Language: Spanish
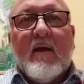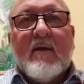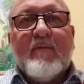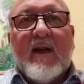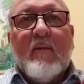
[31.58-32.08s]

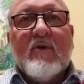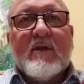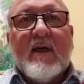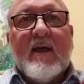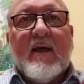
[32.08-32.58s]

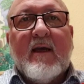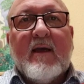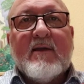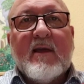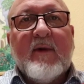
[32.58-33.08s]
Esperamos
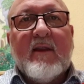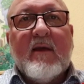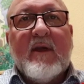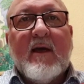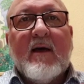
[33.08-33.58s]
que esta
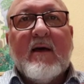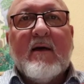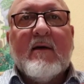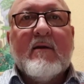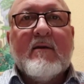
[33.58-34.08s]

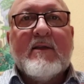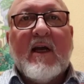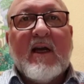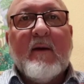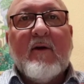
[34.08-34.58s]
pandemia
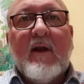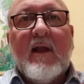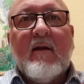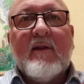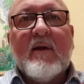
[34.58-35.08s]
se acabe con
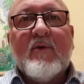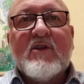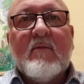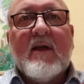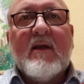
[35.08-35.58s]
ella lo antes
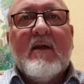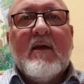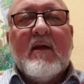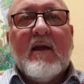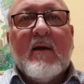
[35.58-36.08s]
posible
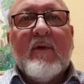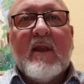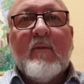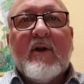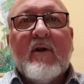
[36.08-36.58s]
y que
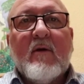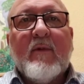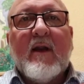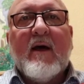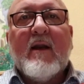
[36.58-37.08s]
podamos
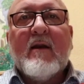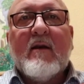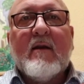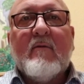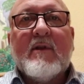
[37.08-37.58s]
recuperar
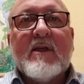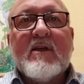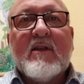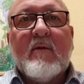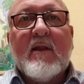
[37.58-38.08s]

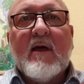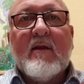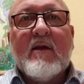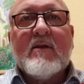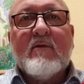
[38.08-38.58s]
nuestras actividades,